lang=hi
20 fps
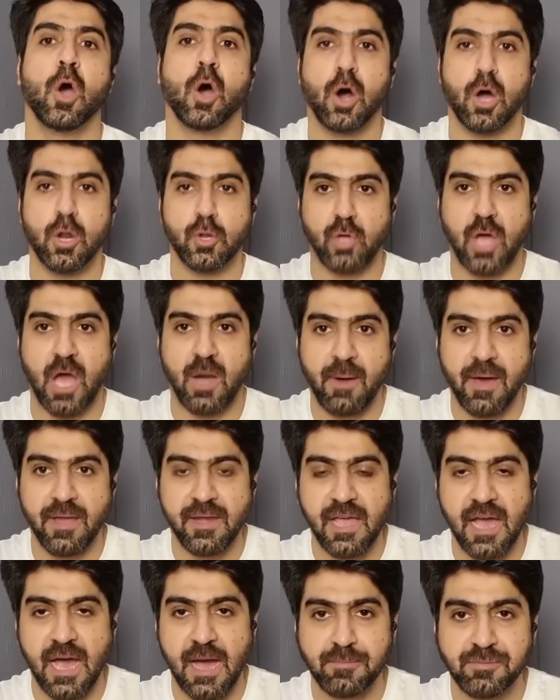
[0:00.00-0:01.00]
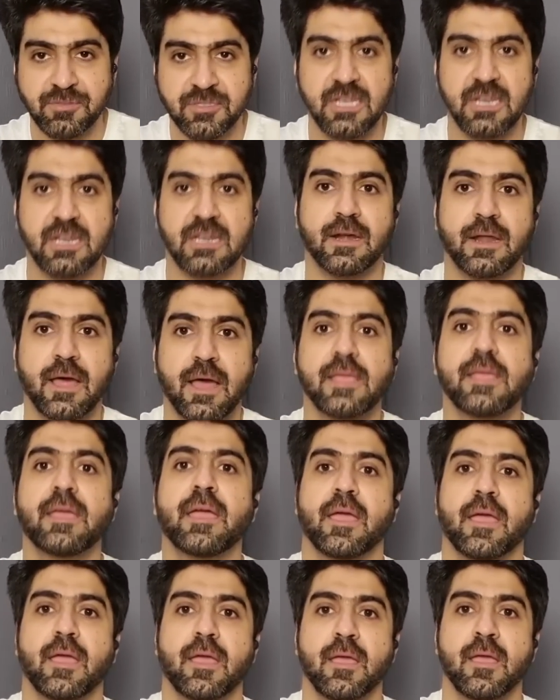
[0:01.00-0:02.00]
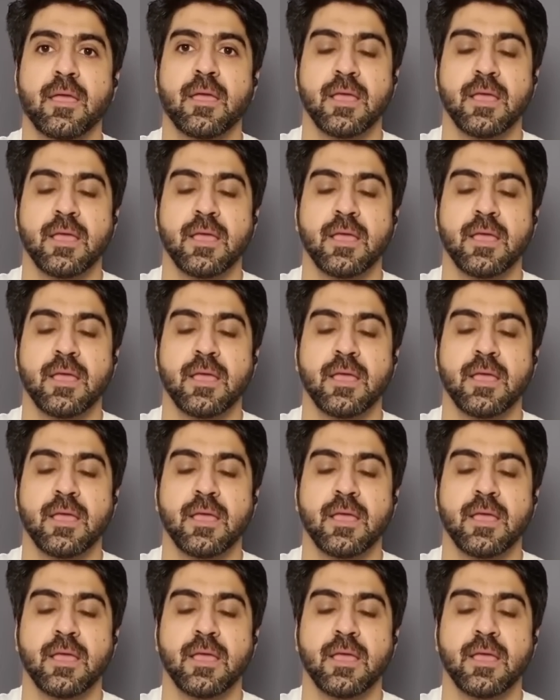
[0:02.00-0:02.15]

और जो हमारी आपसी लड़ाई है